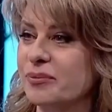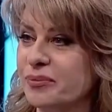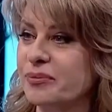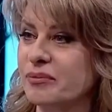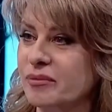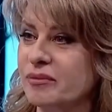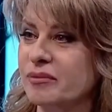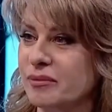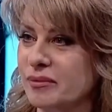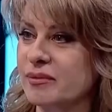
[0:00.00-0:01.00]
она
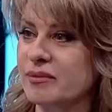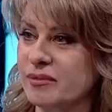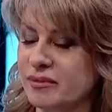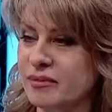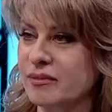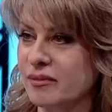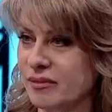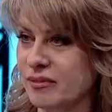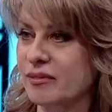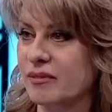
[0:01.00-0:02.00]
делала такие
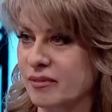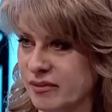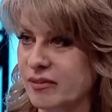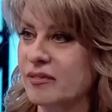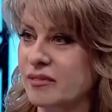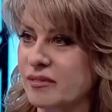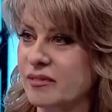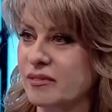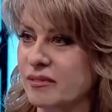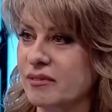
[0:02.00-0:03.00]
острые материалы,
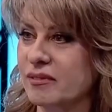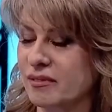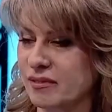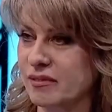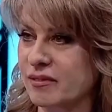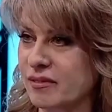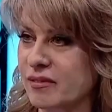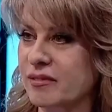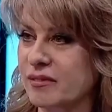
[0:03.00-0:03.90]
я помню, что